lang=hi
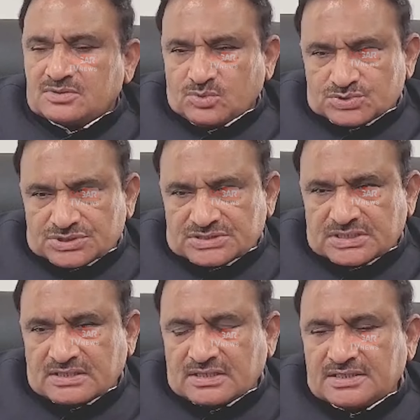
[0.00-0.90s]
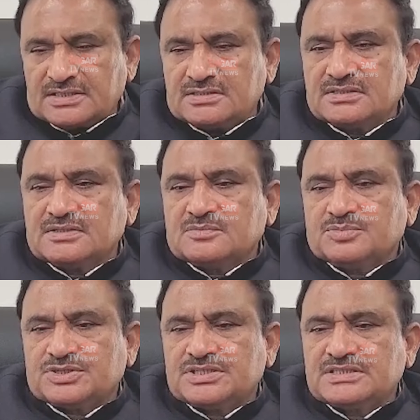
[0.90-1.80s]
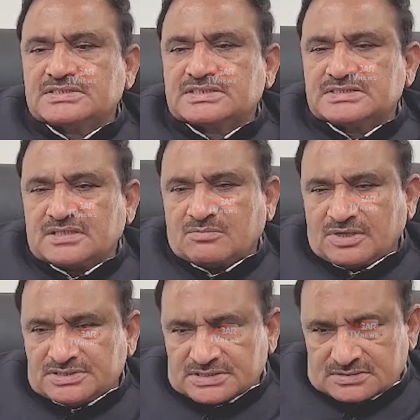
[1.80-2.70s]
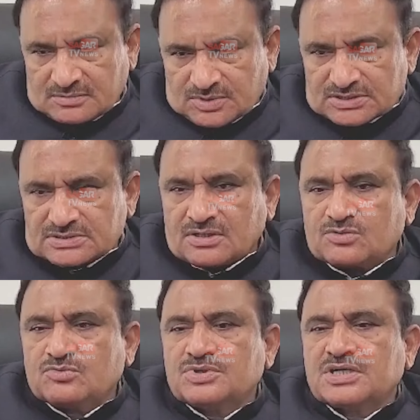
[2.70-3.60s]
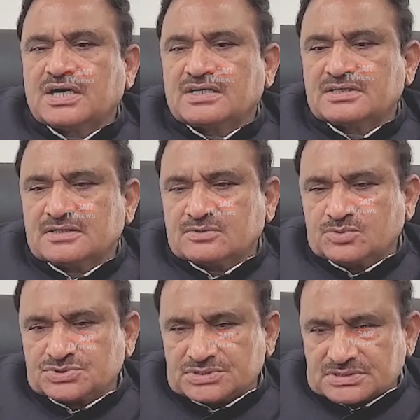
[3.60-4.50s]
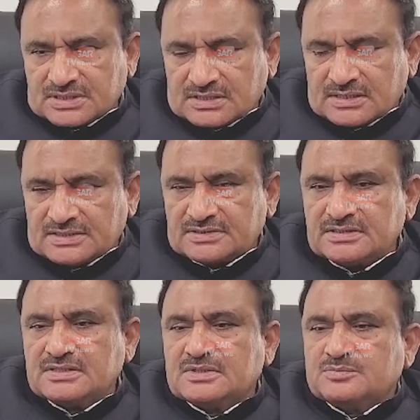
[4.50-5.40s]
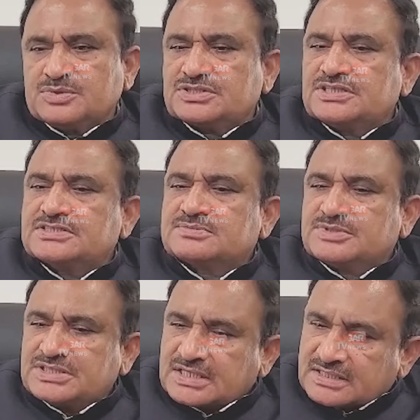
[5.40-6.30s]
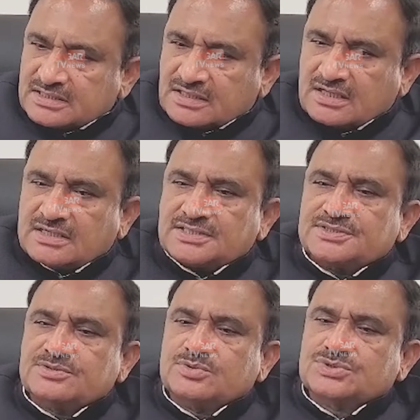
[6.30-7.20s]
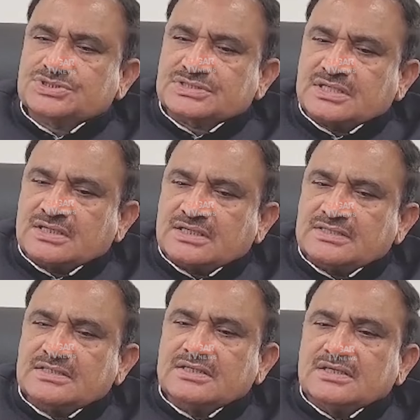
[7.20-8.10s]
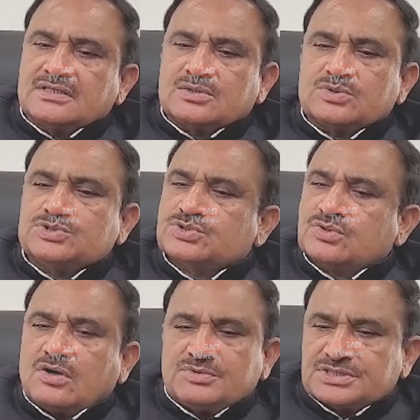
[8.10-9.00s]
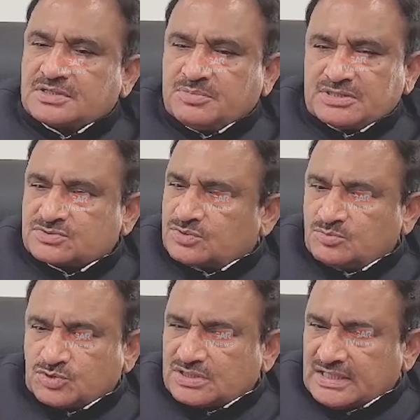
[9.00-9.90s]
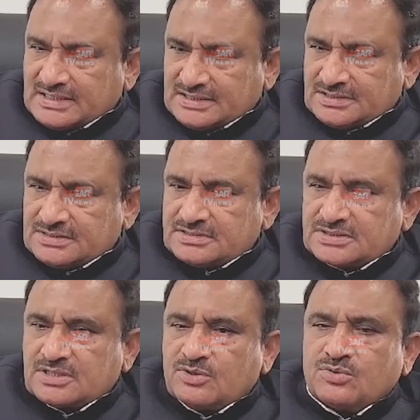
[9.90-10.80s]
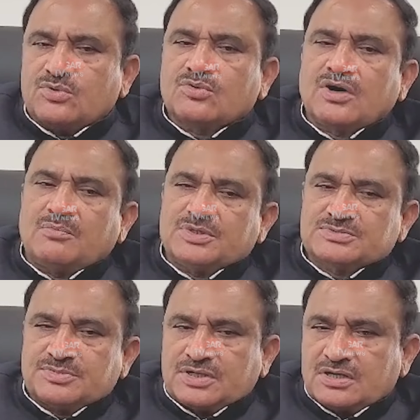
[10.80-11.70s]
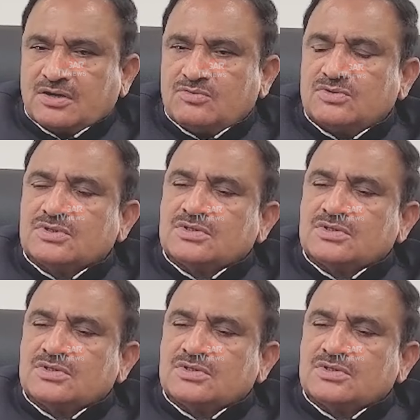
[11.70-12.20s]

कोशिश कर रहे हैं प्रदेश की सामाजिक समरसता को बिगाड़ने का कोशिश कर रहे हैं प्रदेश में दंगे कराने की कोशिश कर रहे हैं क्योंकि चुनाव में इनके पास कोई मुद्दा है नहीं इसलिए लोगों को आपस में लड़ाओ